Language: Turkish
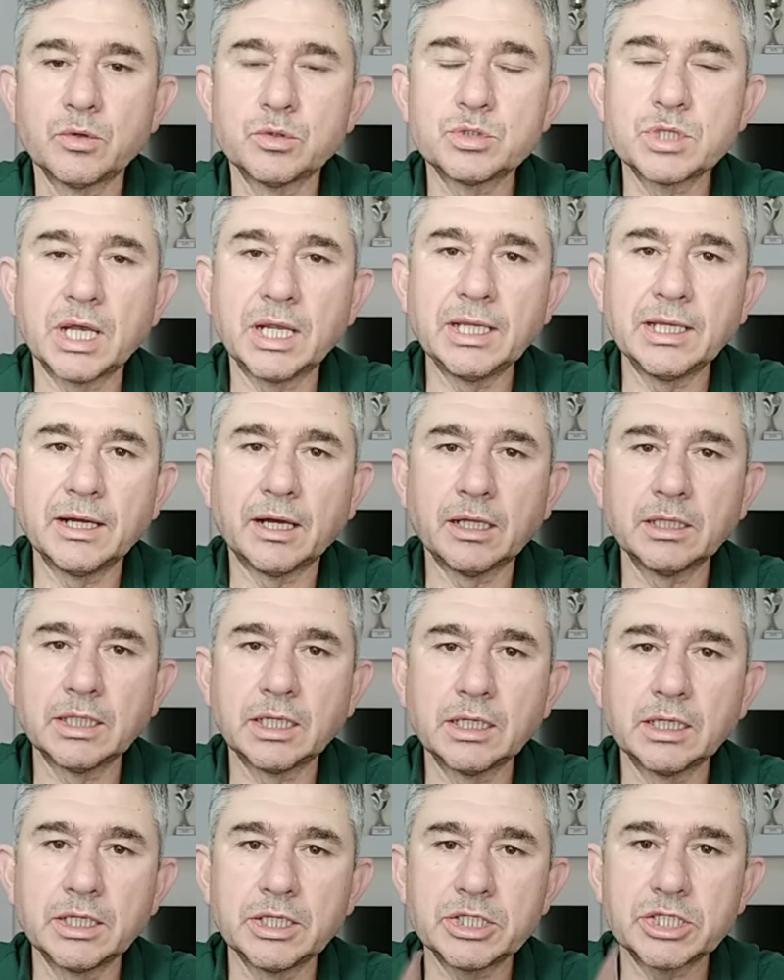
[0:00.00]
özel
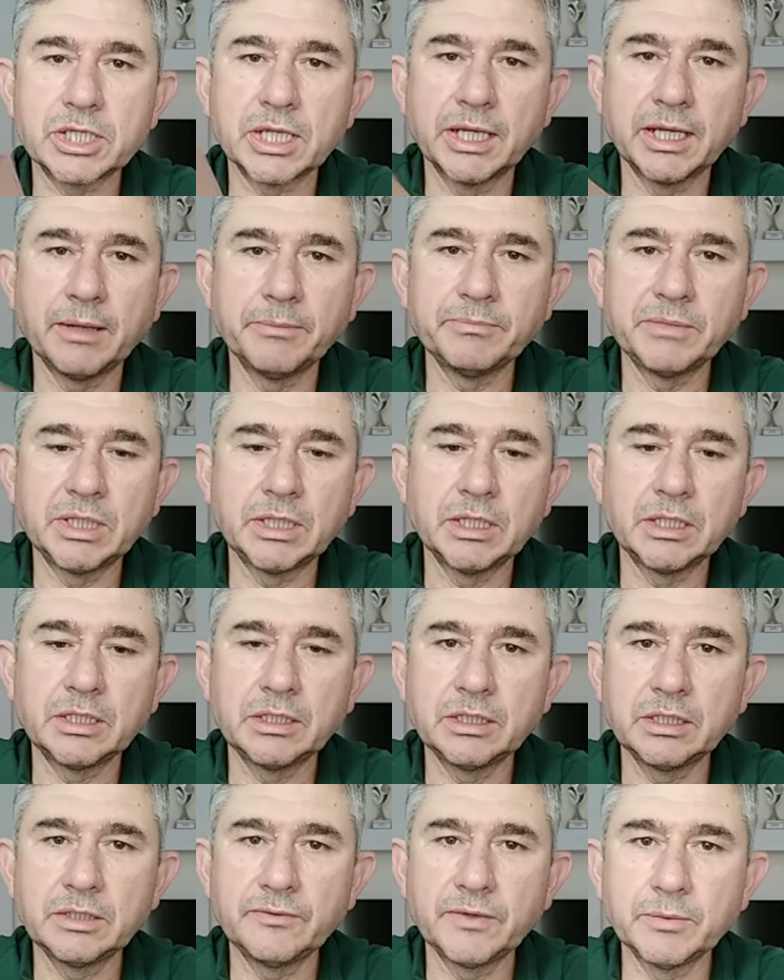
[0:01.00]
yağlarla işlenen bir
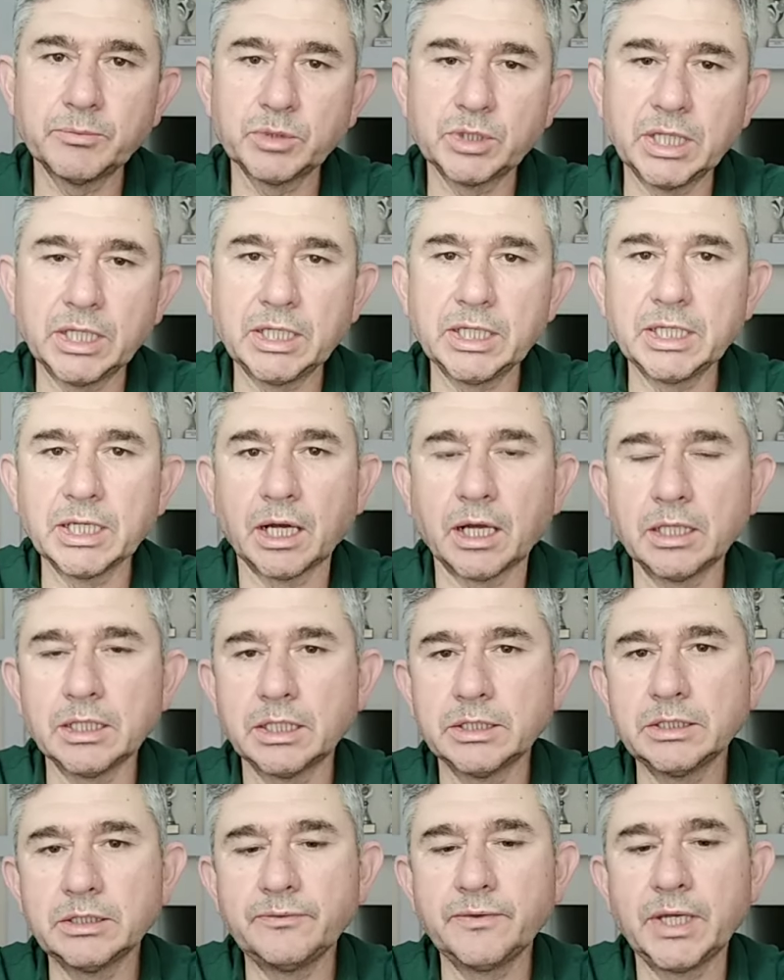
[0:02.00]
deridir ve bu deri
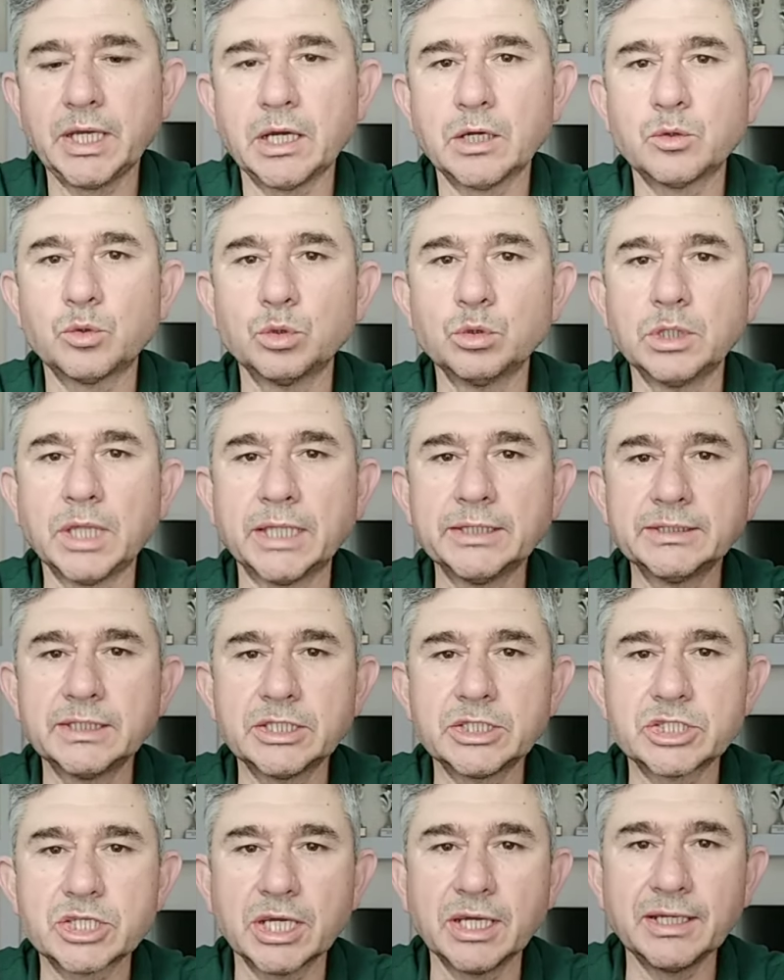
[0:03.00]
yağlanır veya
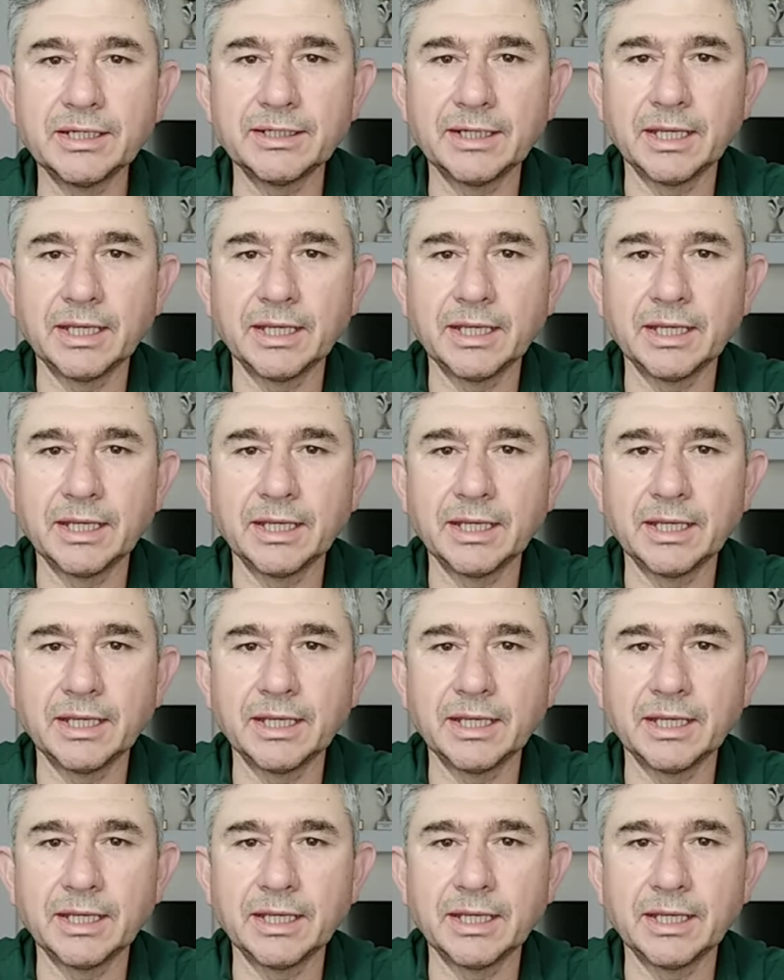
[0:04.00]
kullandıkça